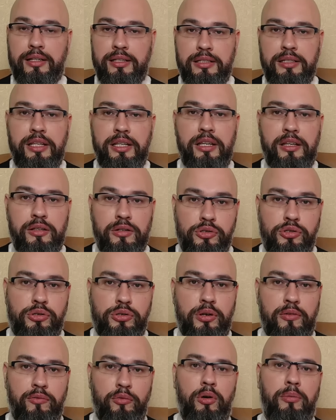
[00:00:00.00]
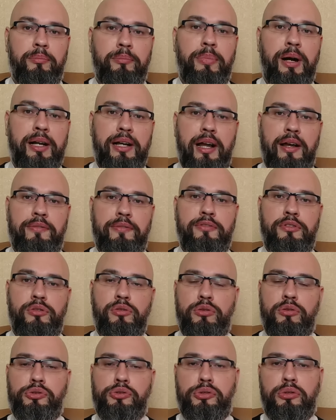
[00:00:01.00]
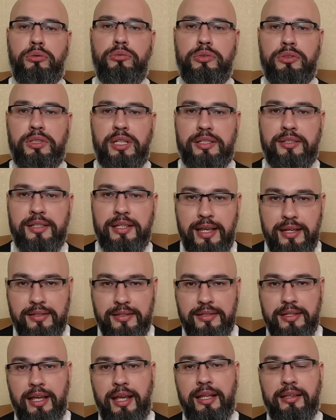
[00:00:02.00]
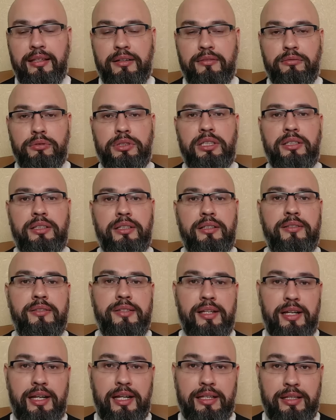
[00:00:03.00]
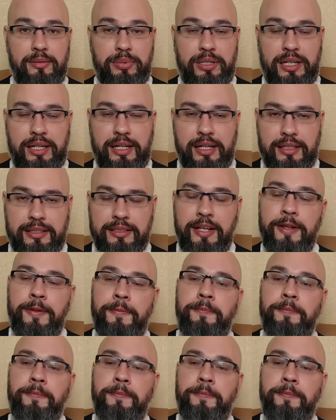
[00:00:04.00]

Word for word: Ничего. Пока все, что у нас есть, это вот этот законопроект.